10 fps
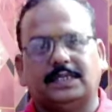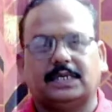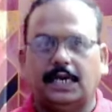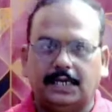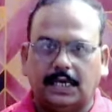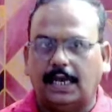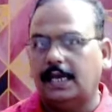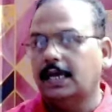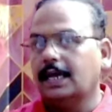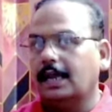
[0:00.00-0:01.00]
प्लस का एरिया
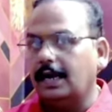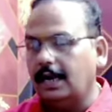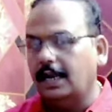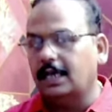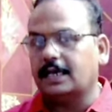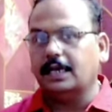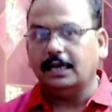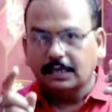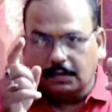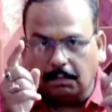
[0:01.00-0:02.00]
है
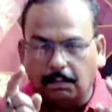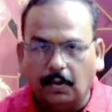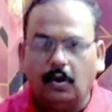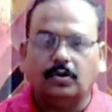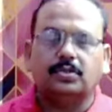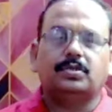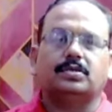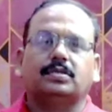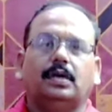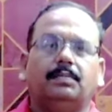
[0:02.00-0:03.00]
लेकिन बहुत ही
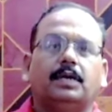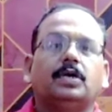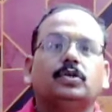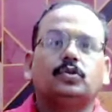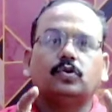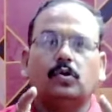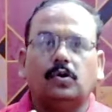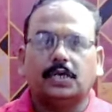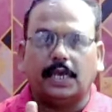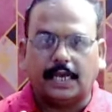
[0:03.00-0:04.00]
सस्ता में जो
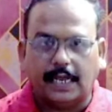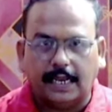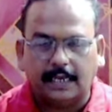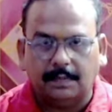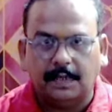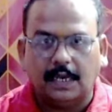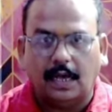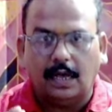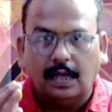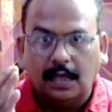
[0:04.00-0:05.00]
लोग ये कह रहे हैं कि
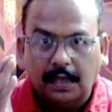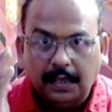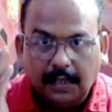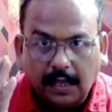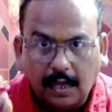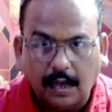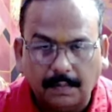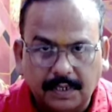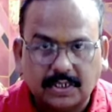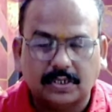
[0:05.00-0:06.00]
भैया
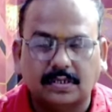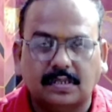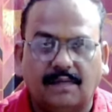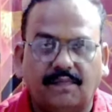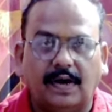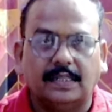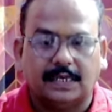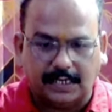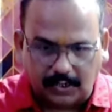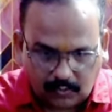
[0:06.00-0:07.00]
हमें सस्ता फ्लैट
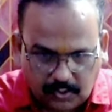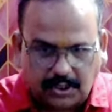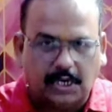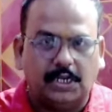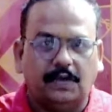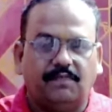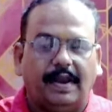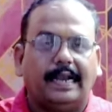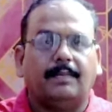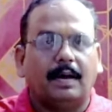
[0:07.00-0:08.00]
दिखाइए उनके लिए
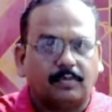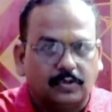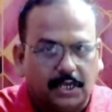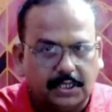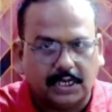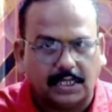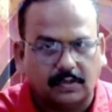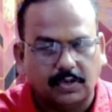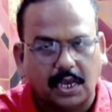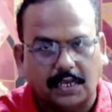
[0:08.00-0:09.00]
फ्लैट है अब आपको ये
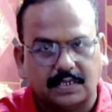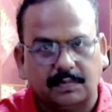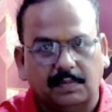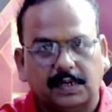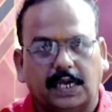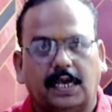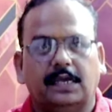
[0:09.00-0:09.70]
दिखाता हूँ कि कैसे हमने बनाया